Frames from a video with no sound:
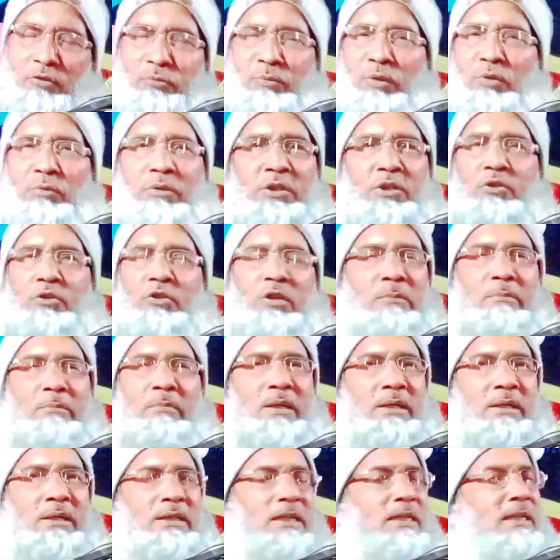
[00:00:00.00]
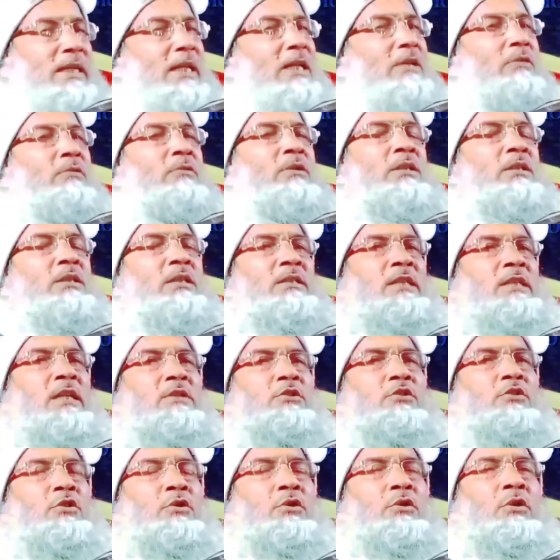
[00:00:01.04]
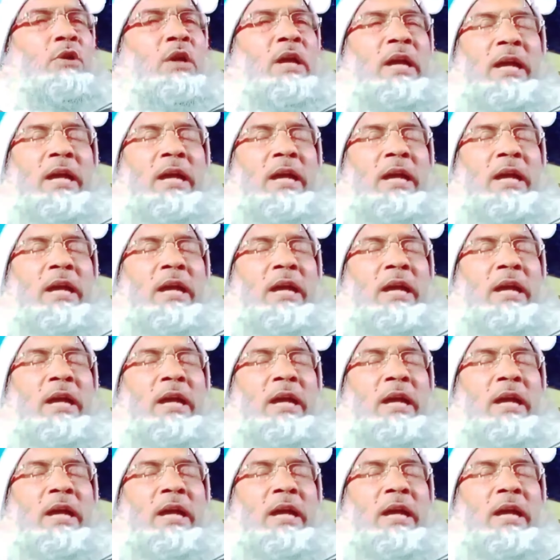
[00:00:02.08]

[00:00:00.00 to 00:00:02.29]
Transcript: তুমি ওই সম্মানকে কেন নিতে চাইছো